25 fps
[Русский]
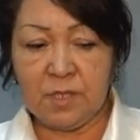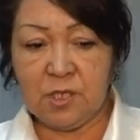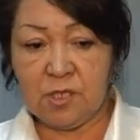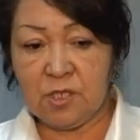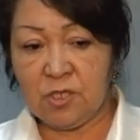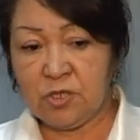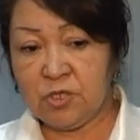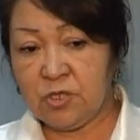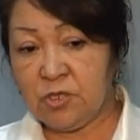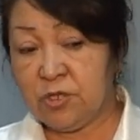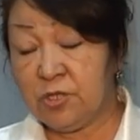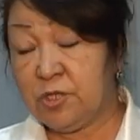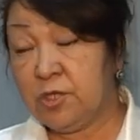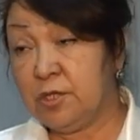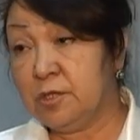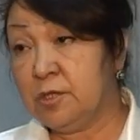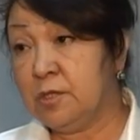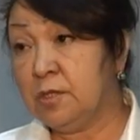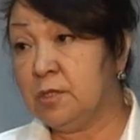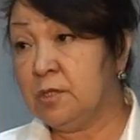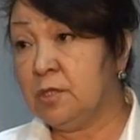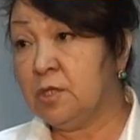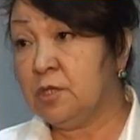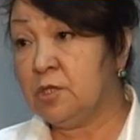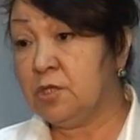
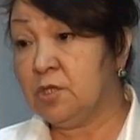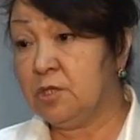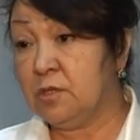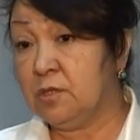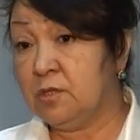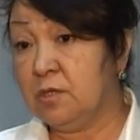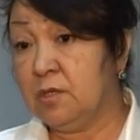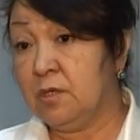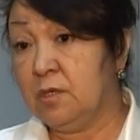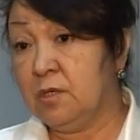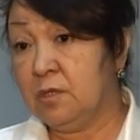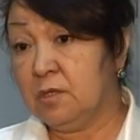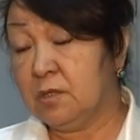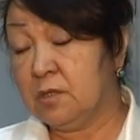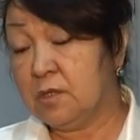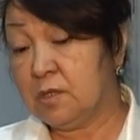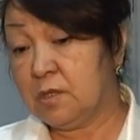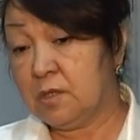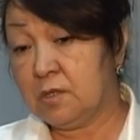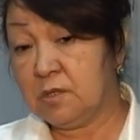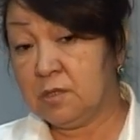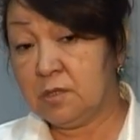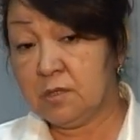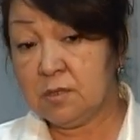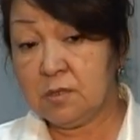расширение наших
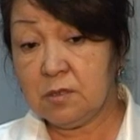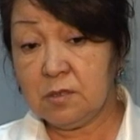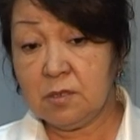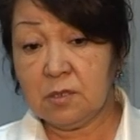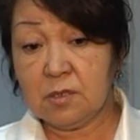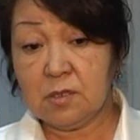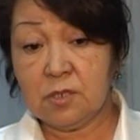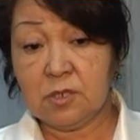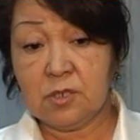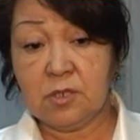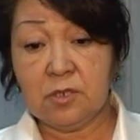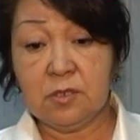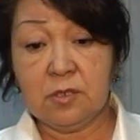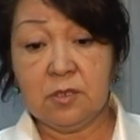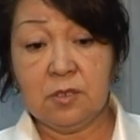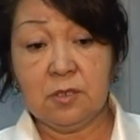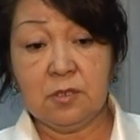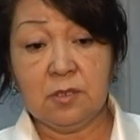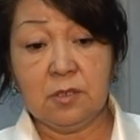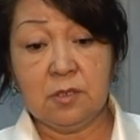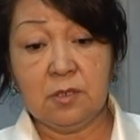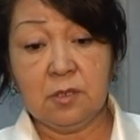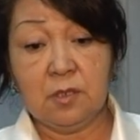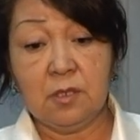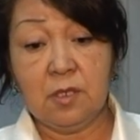границ,
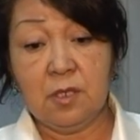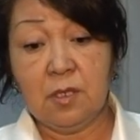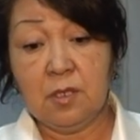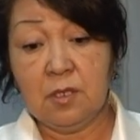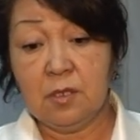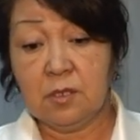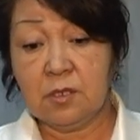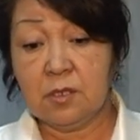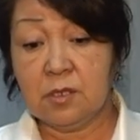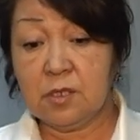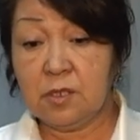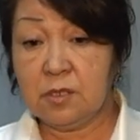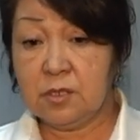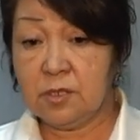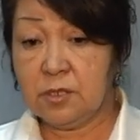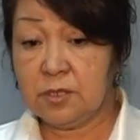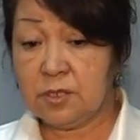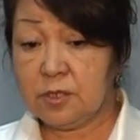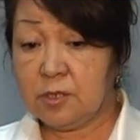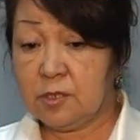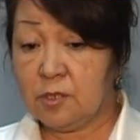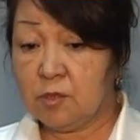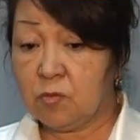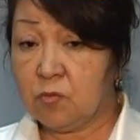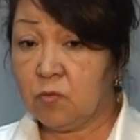расширение границ
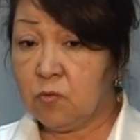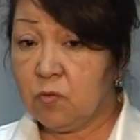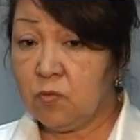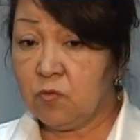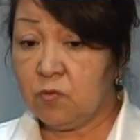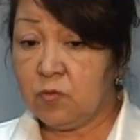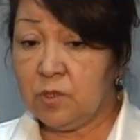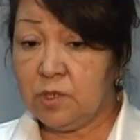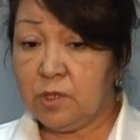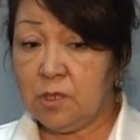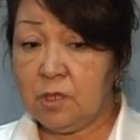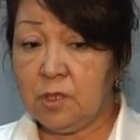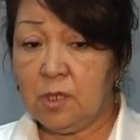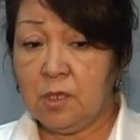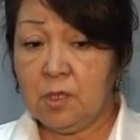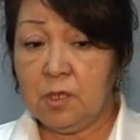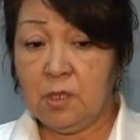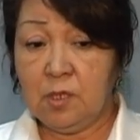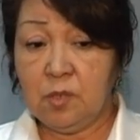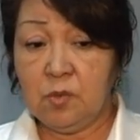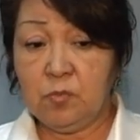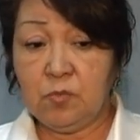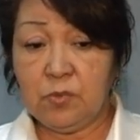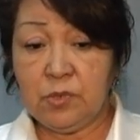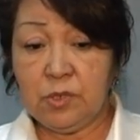торговли,
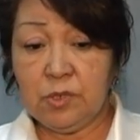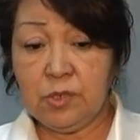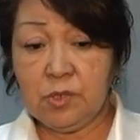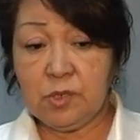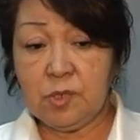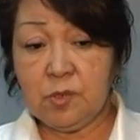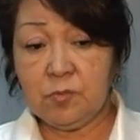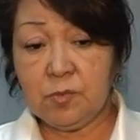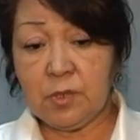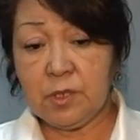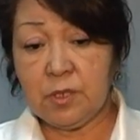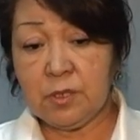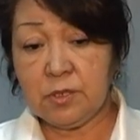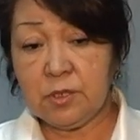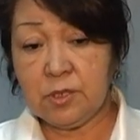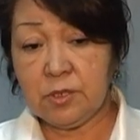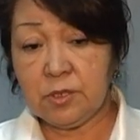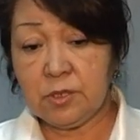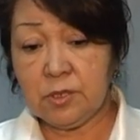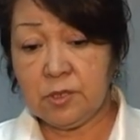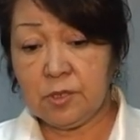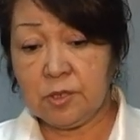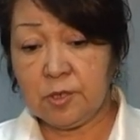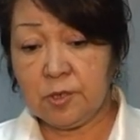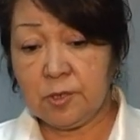и при этом,
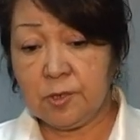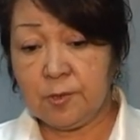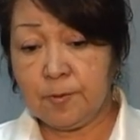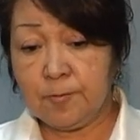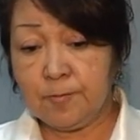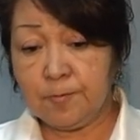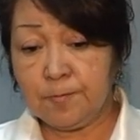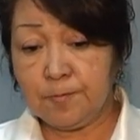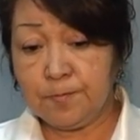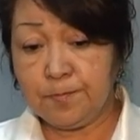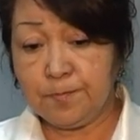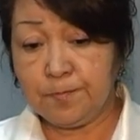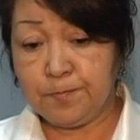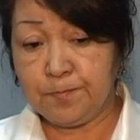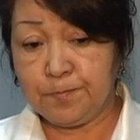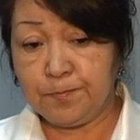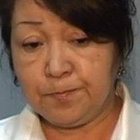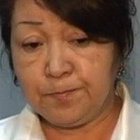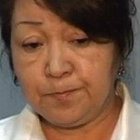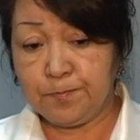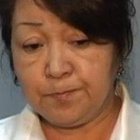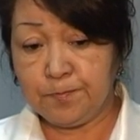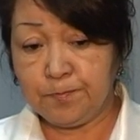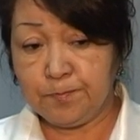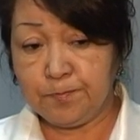конечно
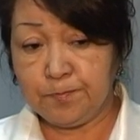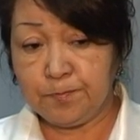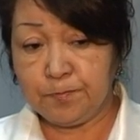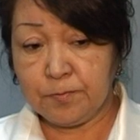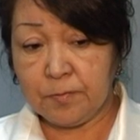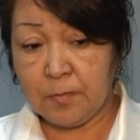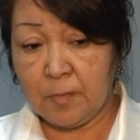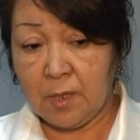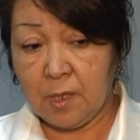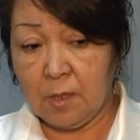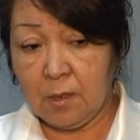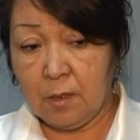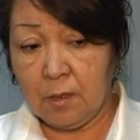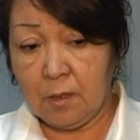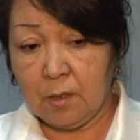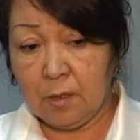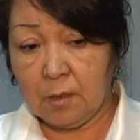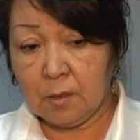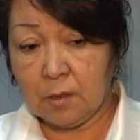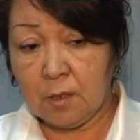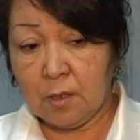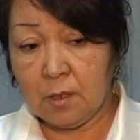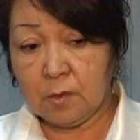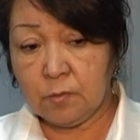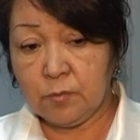же,
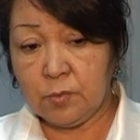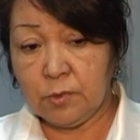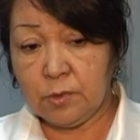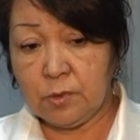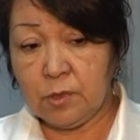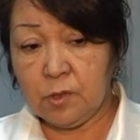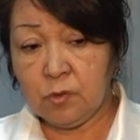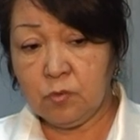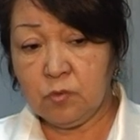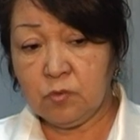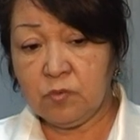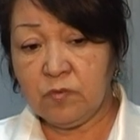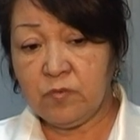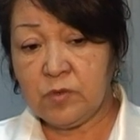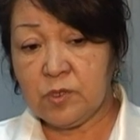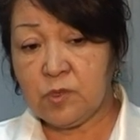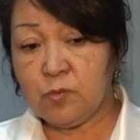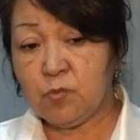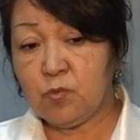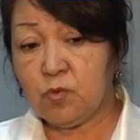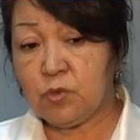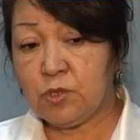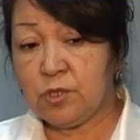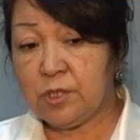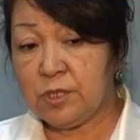как бы дают
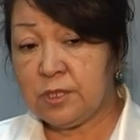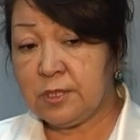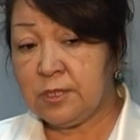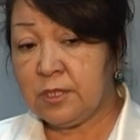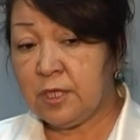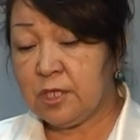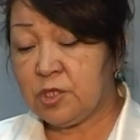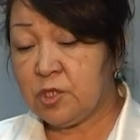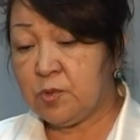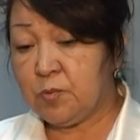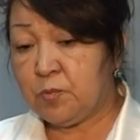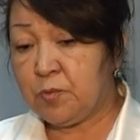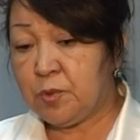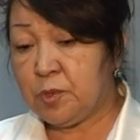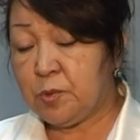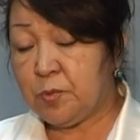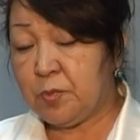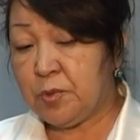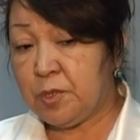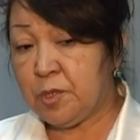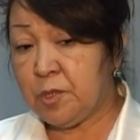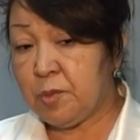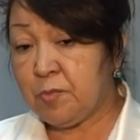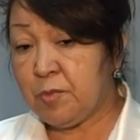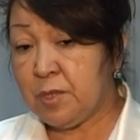возможность нашим
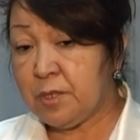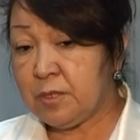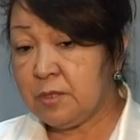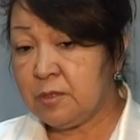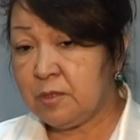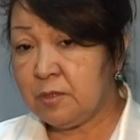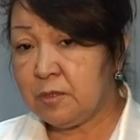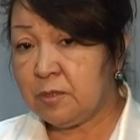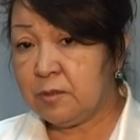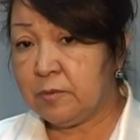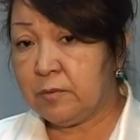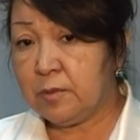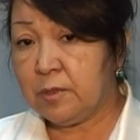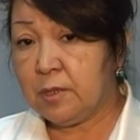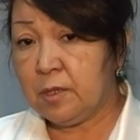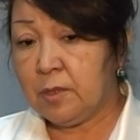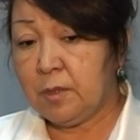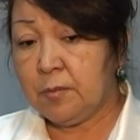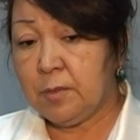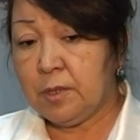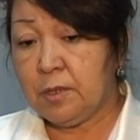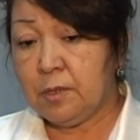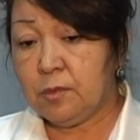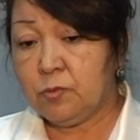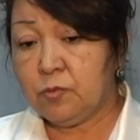предпринимателям
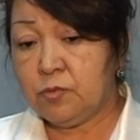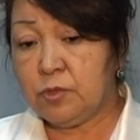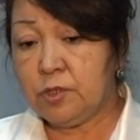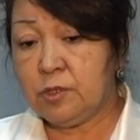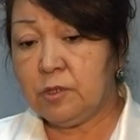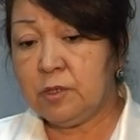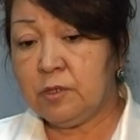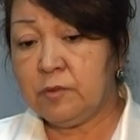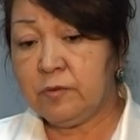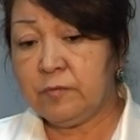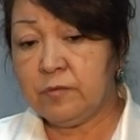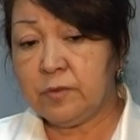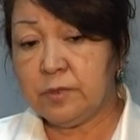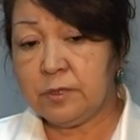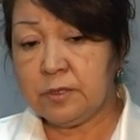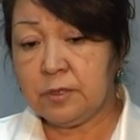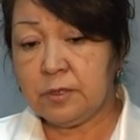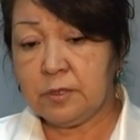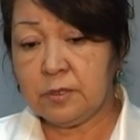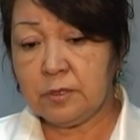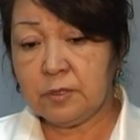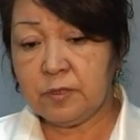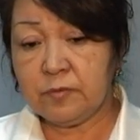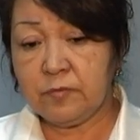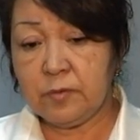э, усиливать
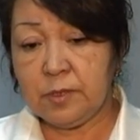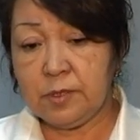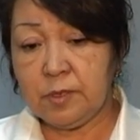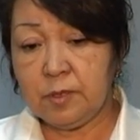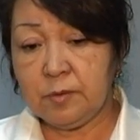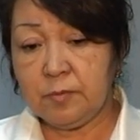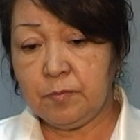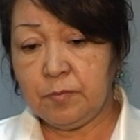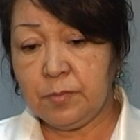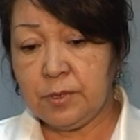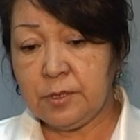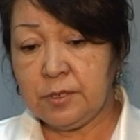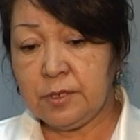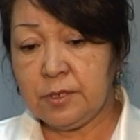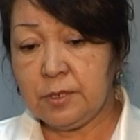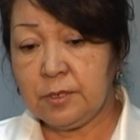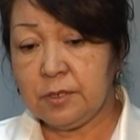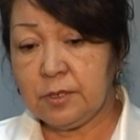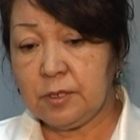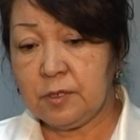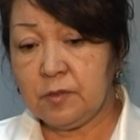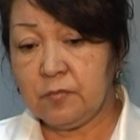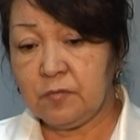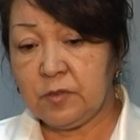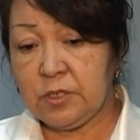свои
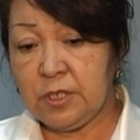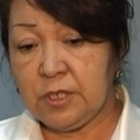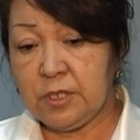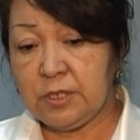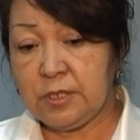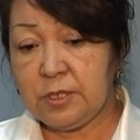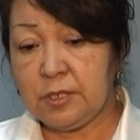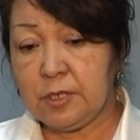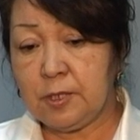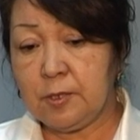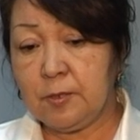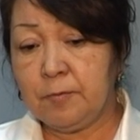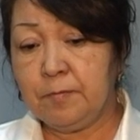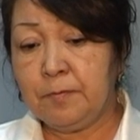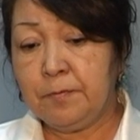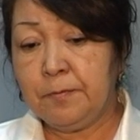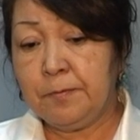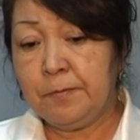позиции в части